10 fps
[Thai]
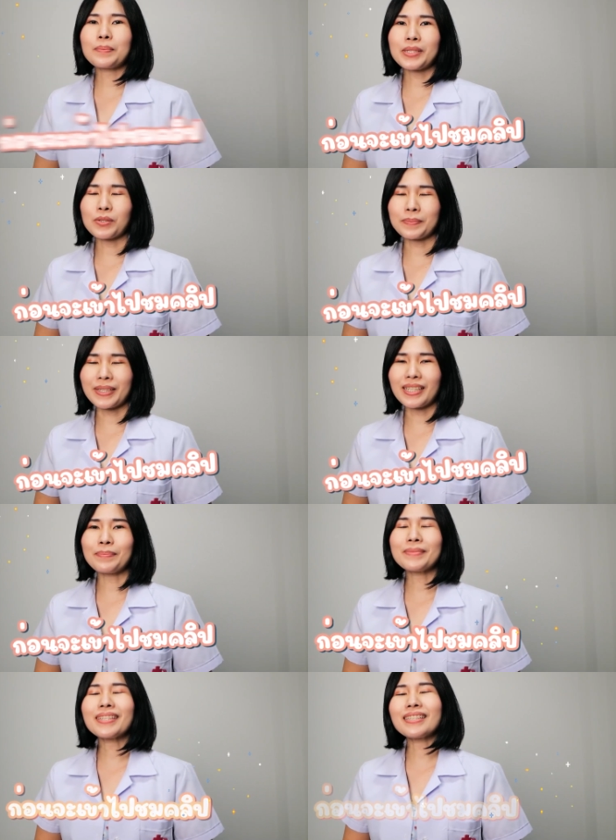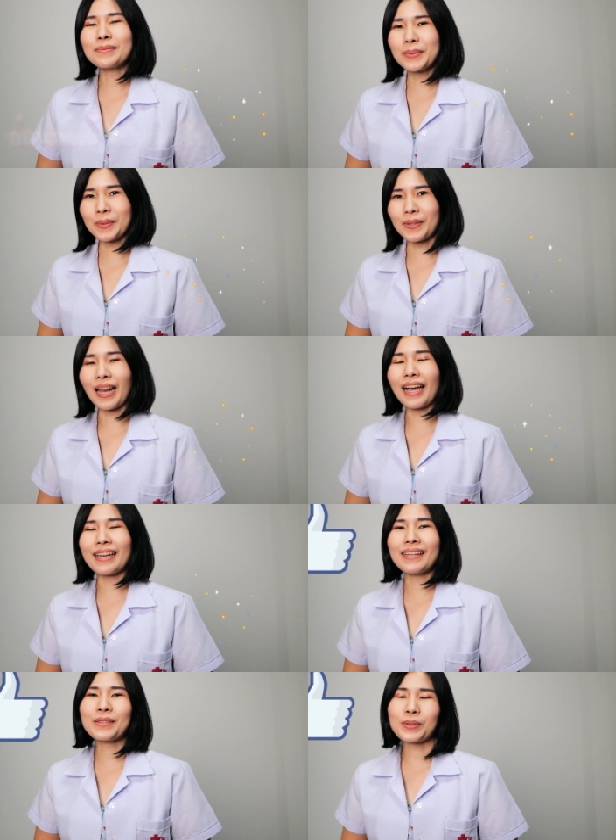เข้าไปชมคลิป อย่าลืมกดไล
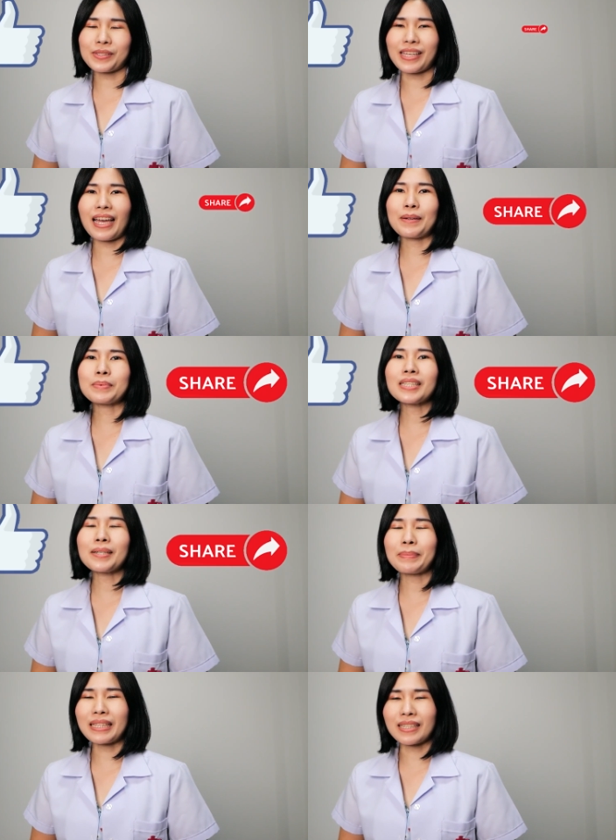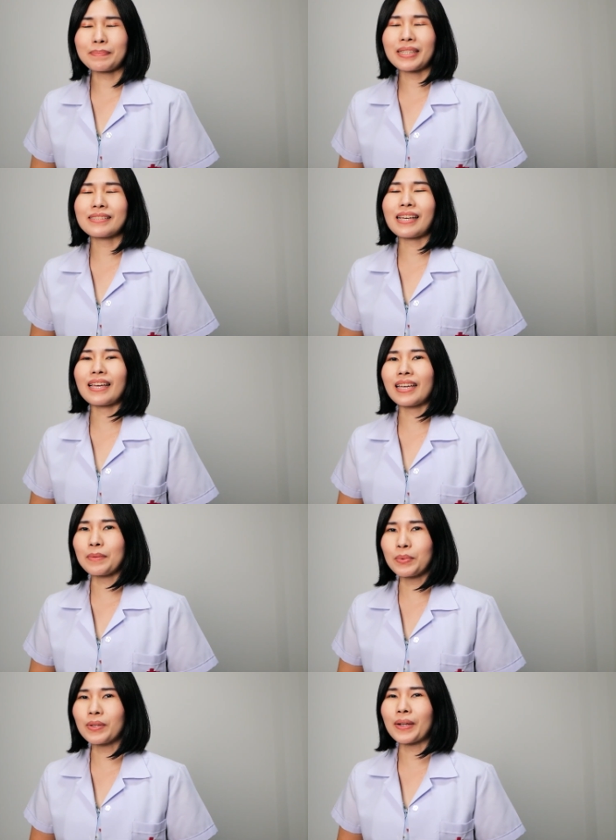ค์ กดแชร์ เพื่อเป็นกำลังใจให้
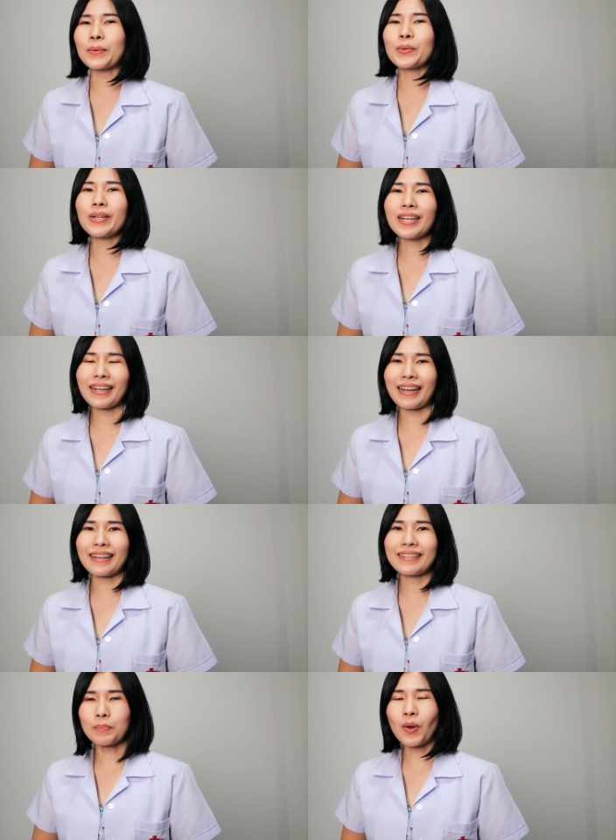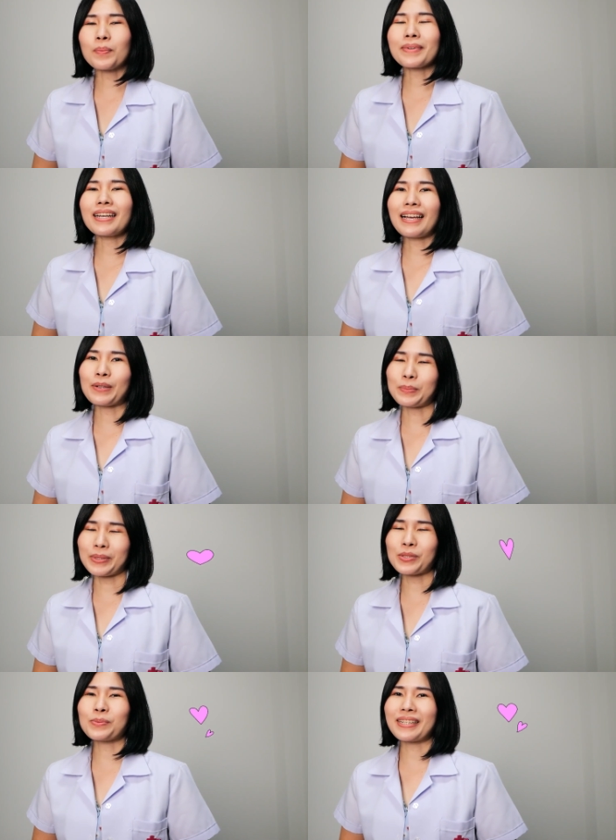พวกเราด้วยนะคะ ถ้าพร้อมกันแล้ว ไป
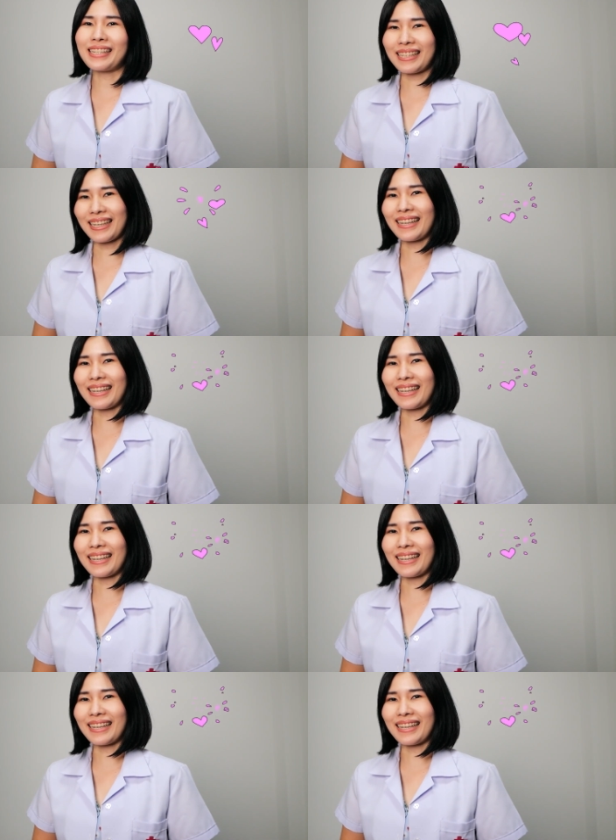ชมกันเลย